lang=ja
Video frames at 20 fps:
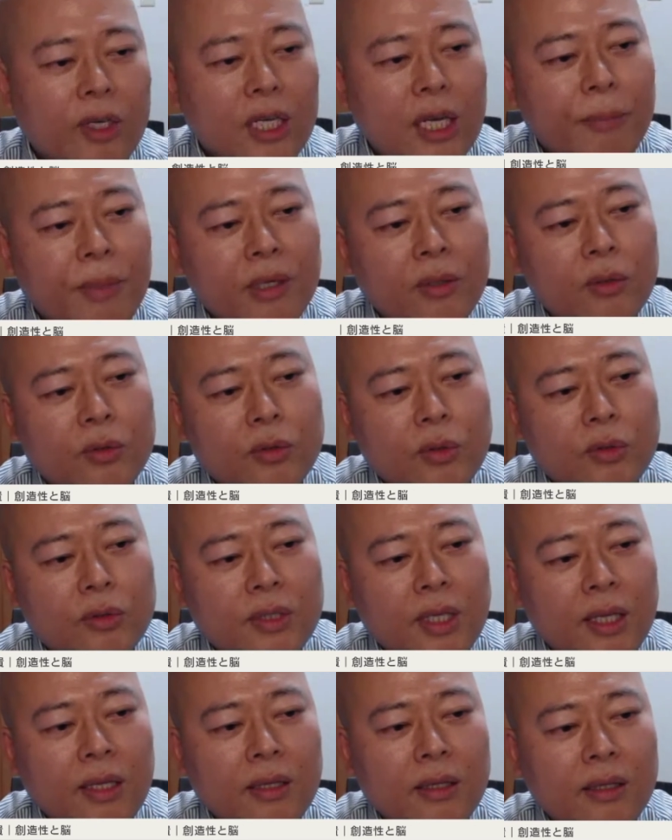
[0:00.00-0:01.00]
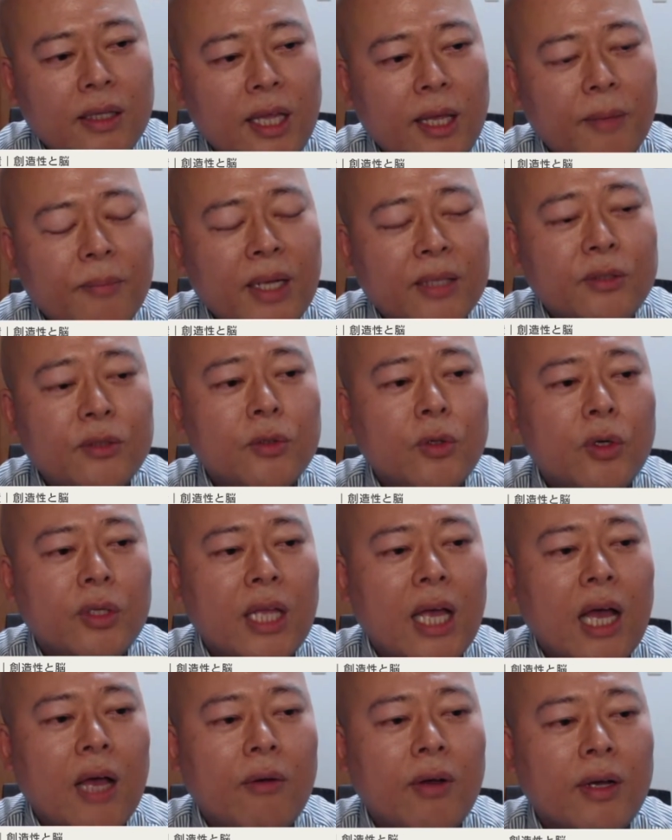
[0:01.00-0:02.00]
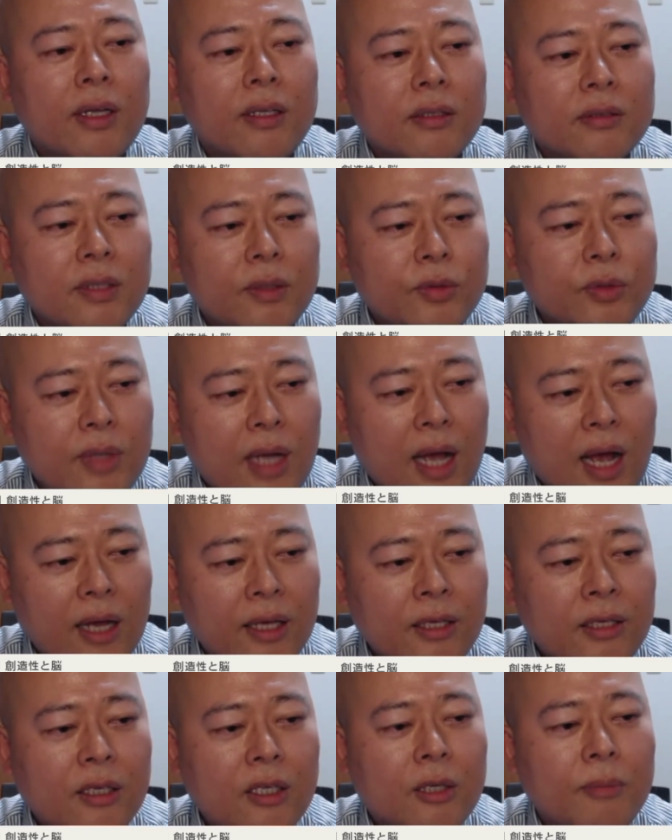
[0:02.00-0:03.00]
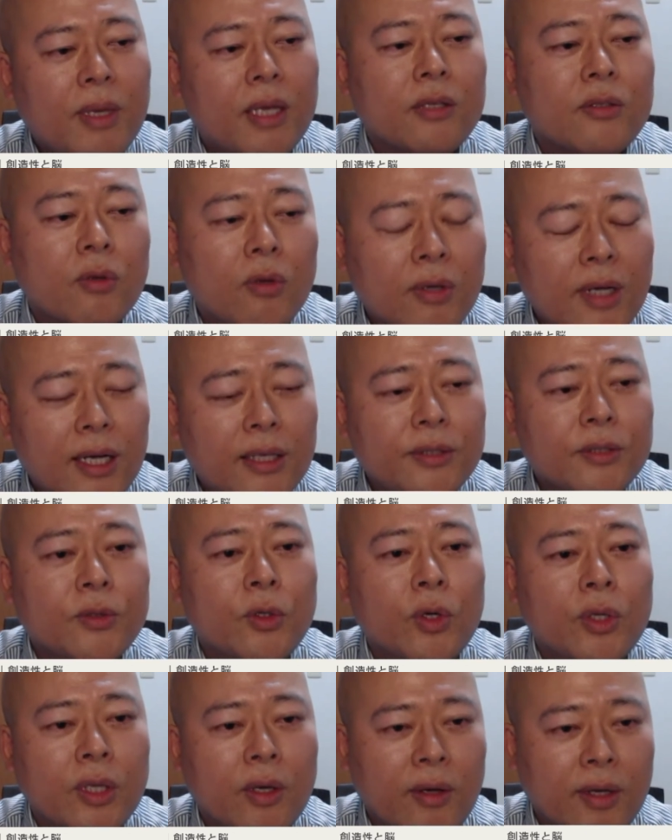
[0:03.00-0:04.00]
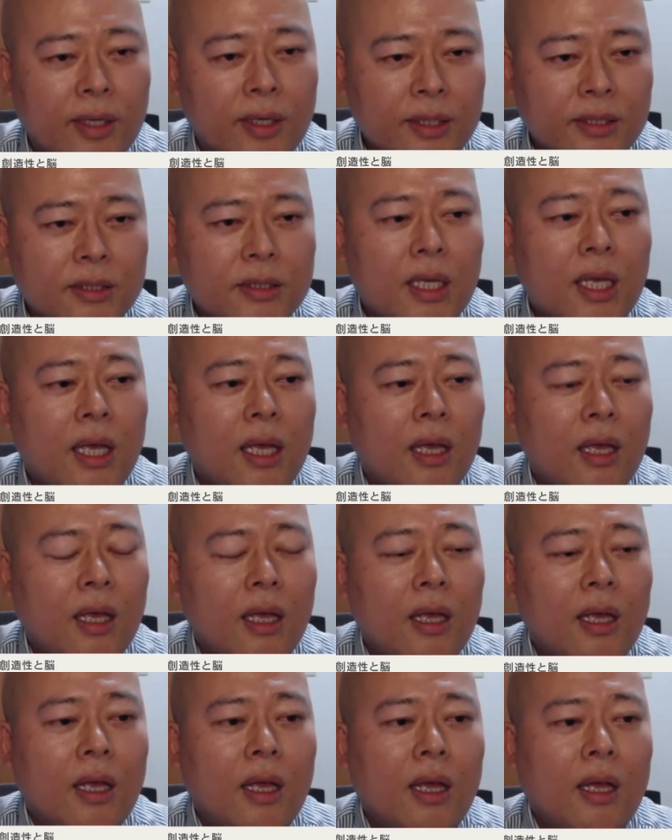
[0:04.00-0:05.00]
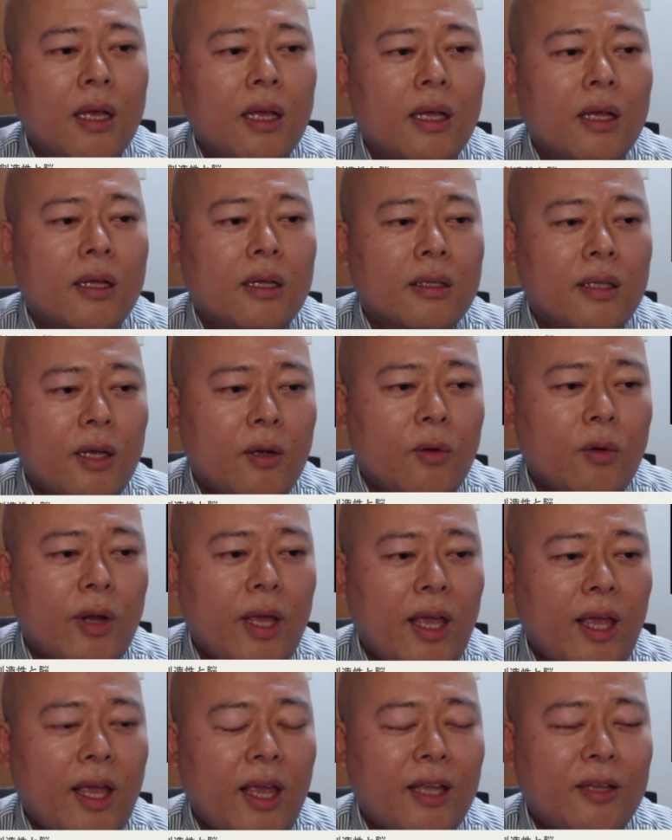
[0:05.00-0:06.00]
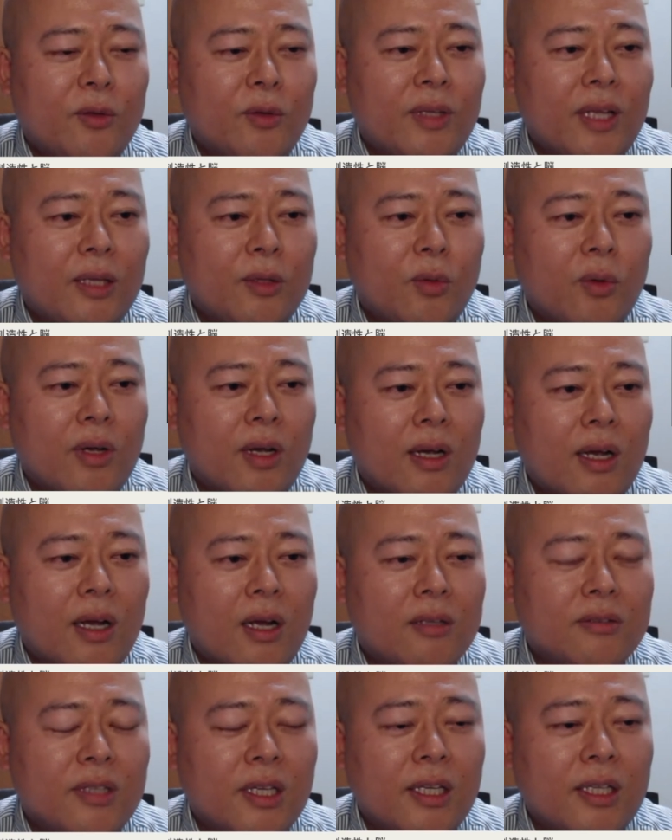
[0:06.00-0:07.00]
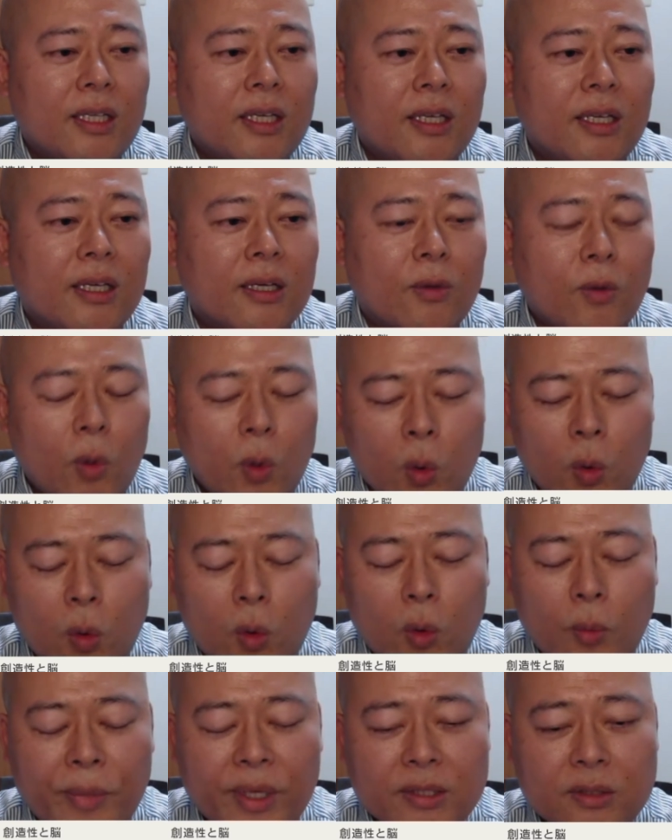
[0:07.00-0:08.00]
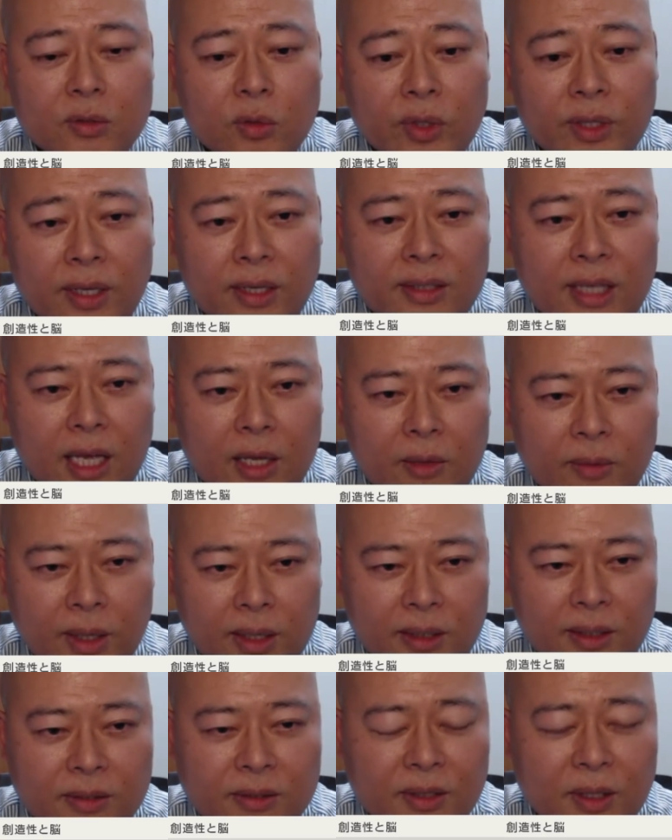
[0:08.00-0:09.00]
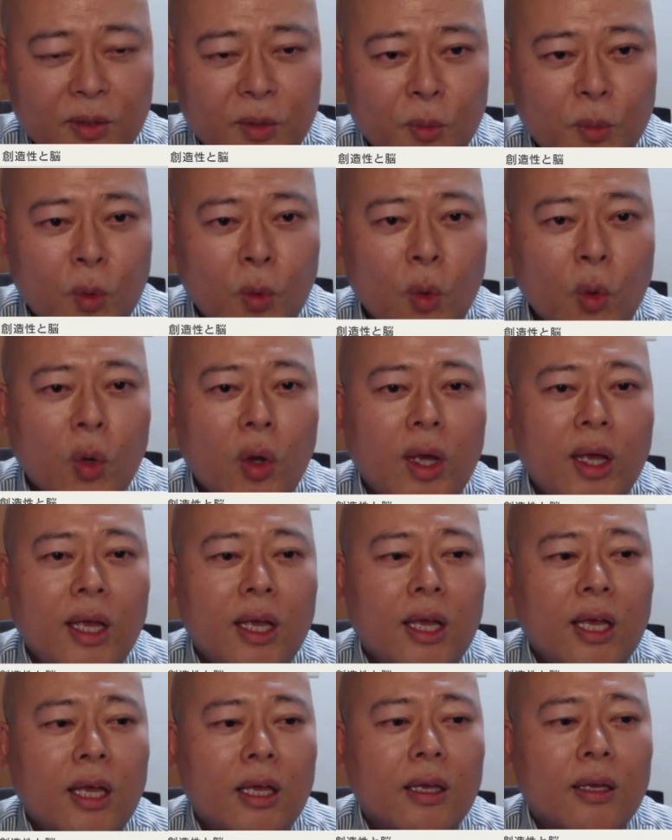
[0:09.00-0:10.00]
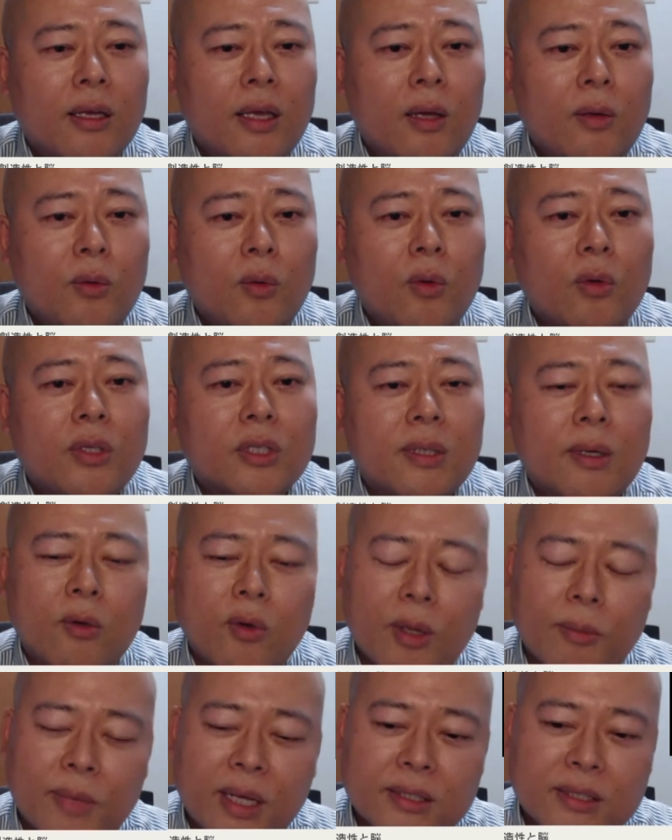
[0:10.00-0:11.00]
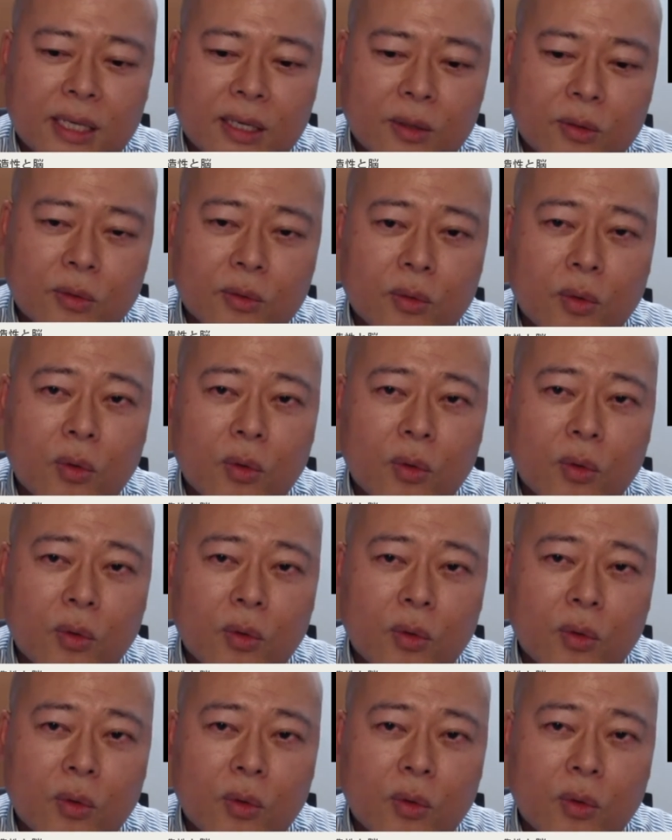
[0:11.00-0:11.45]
ひらめきの直前で、まあ、重要なわけですね。負荷、インキュベーションが重要なわけです。で、これ、えっと、なんとか科学的にこうメスを入れたいわけですけども、結構ですね、これ、まあ、先ほど